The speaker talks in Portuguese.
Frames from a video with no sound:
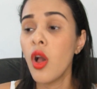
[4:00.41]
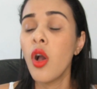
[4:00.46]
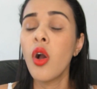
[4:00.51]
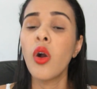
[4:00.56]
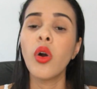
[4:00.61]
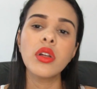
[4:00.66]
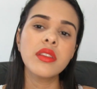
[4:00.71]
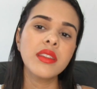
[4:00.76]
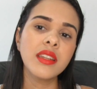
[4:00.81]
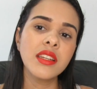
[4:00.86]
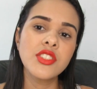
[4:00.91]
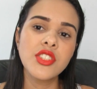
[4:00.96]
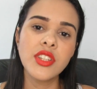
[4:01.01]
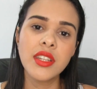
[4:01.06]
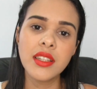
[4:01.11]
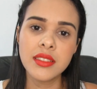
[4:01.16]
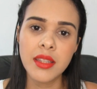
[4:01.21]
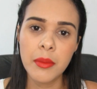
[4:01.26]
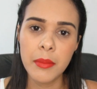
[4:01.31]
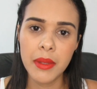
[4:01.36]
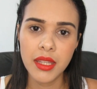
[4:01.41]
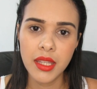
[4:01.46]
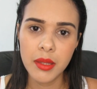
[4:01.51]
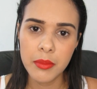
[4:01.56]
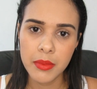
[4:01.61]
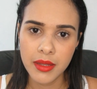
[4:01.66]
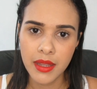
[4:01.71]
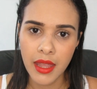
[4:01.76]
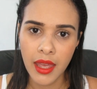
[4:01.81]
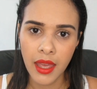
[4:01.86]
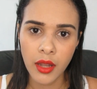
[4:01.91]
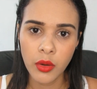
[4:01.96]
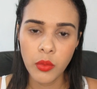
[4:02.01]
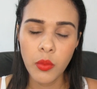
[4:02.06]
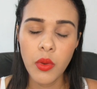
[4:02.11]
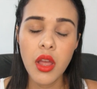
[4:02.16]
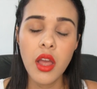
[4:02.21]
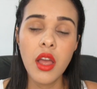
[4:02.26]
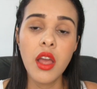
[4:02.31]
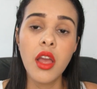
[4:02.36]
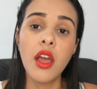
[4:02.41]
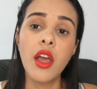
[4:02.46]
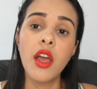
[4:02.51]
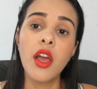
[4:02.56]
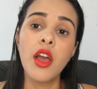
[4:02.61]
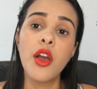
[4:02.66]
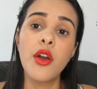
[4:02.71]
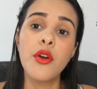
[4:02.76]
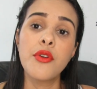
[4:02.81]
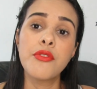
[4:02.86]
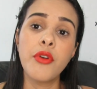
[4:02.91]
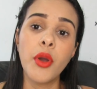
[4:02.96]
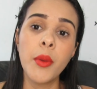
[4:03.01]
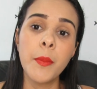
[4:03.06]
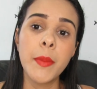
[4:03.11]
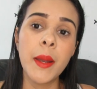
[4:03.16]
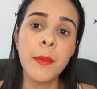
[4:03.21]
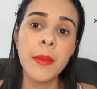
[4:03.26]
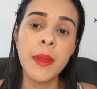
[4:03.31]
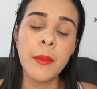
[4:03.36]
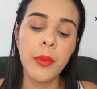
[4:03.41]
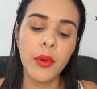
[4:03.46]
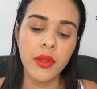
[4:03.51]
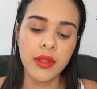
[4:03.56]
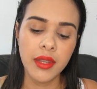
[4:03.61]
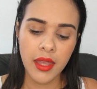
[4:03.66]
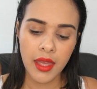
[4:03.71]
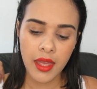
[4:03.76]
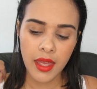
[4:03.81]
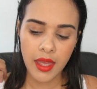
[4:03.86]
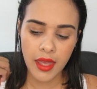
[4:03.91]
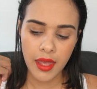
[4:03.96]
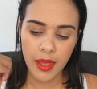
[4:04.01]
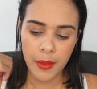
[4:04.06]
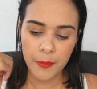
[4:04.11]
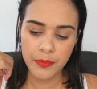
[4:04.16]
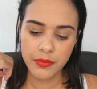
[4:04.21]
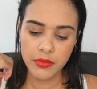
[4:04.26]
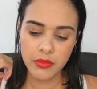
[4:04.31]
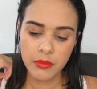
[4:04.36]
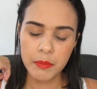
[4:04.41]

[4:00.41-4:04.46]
Outra dica também que me deram foi para mim poder